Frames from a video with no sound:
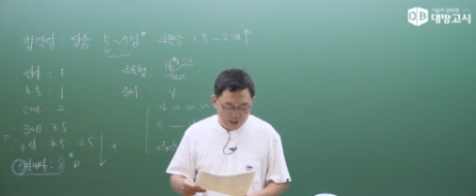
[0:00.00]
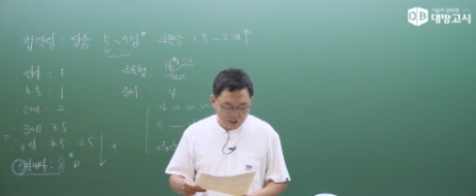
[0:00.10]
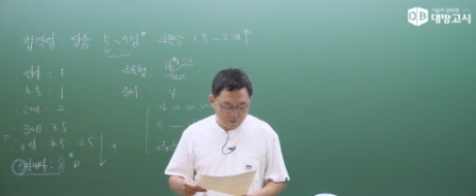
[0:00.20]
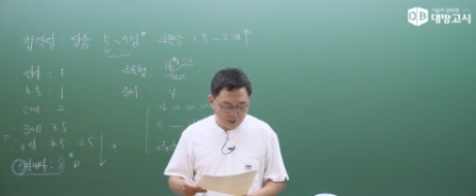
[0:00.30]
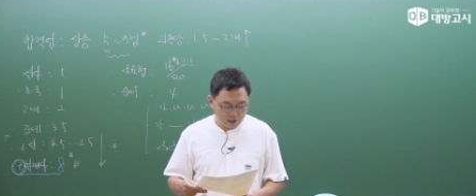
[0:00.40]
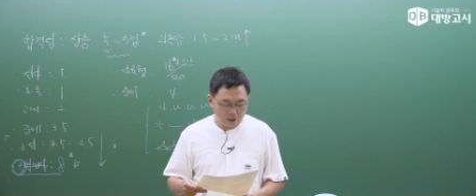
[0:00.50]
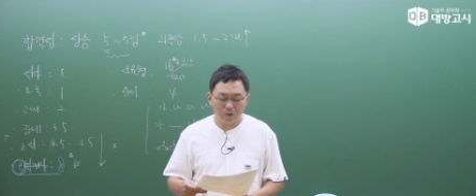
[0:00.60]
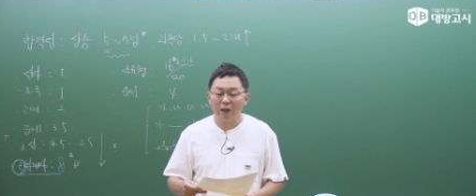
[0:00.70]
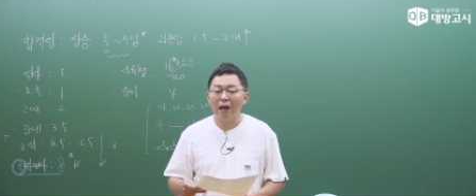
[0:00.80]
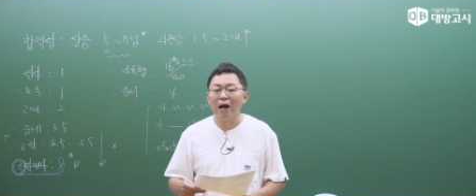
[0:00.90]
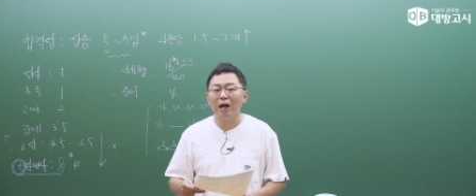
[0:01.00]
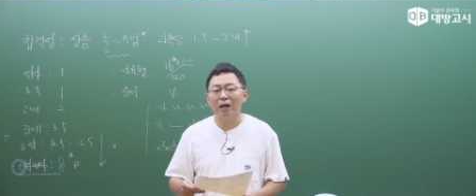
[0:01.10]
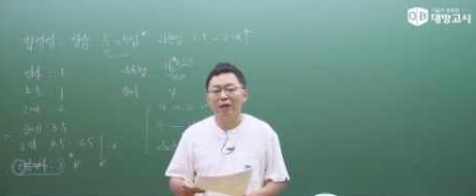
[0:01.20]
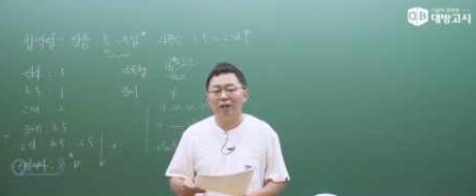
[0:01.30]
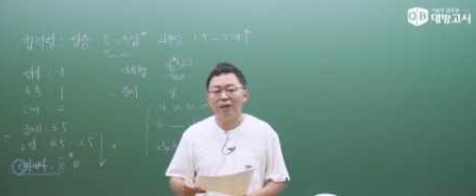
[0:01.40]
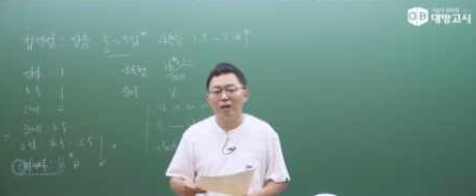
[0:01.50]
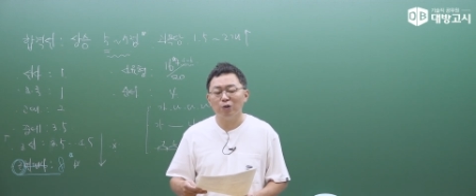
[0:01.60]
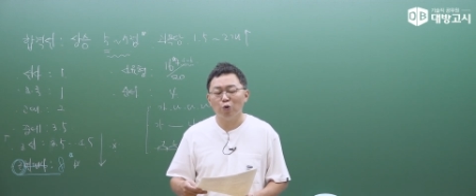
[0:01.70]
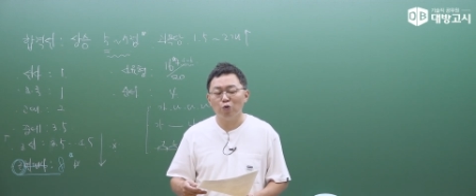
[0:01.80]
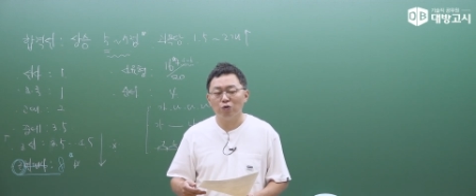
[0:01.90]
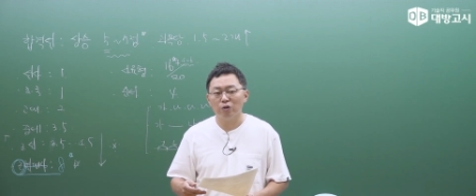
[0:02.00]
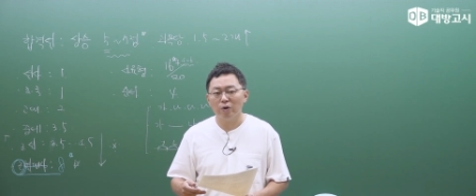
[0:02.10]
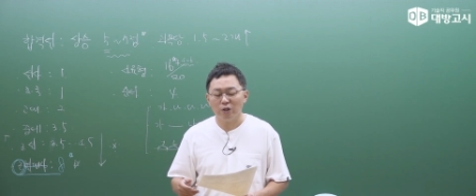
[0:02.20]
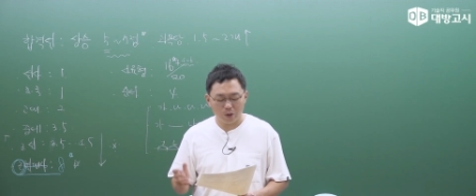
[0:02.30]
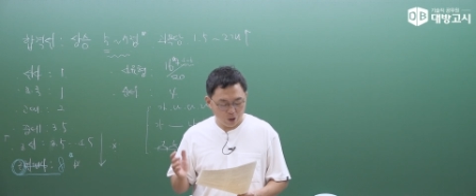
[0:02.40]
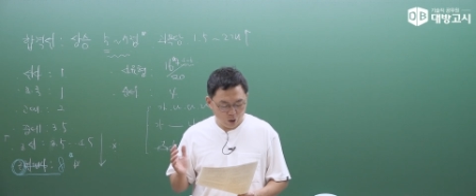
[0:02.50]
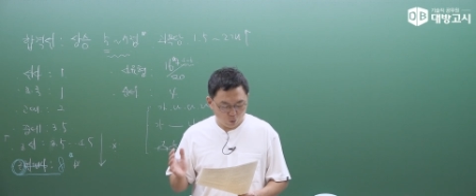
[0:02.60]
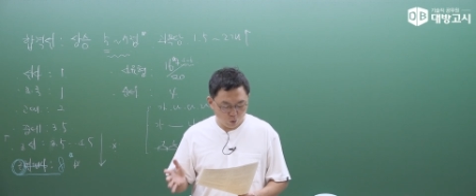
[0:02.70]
그 밖에 태학이라는 교육기관은